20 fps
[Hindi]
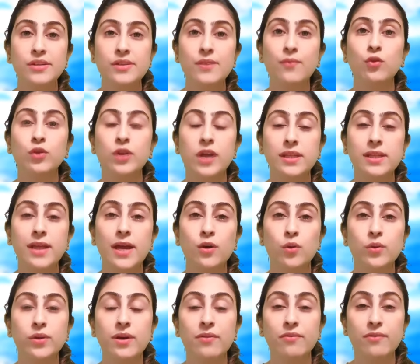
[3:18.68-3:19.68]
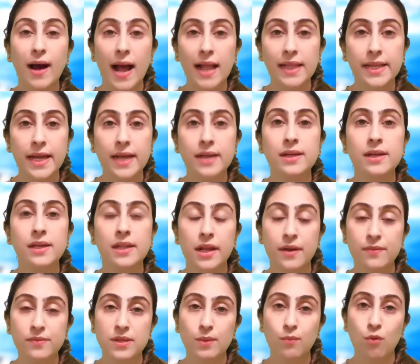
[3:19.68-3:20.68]
जब वो देखते हैं कि उनके वालदेन की
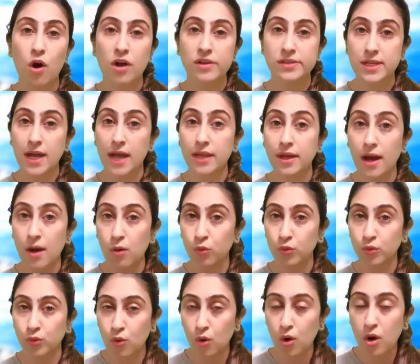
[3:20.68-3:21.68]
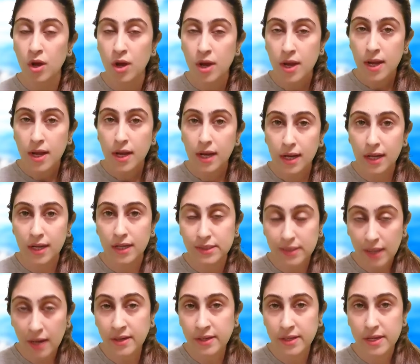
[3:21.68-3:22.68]
तरफ से बहुत ज़्यादा उनको
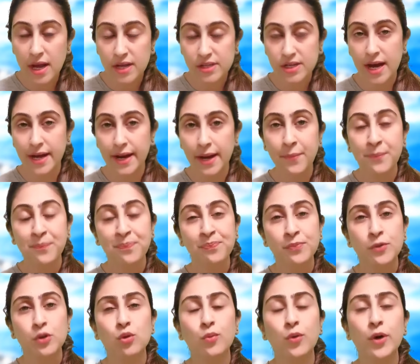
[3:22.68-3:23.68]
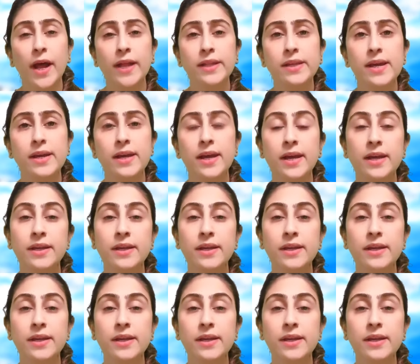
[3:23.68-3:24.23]
तंग किया जा रहा है तो वो कहती हैं कि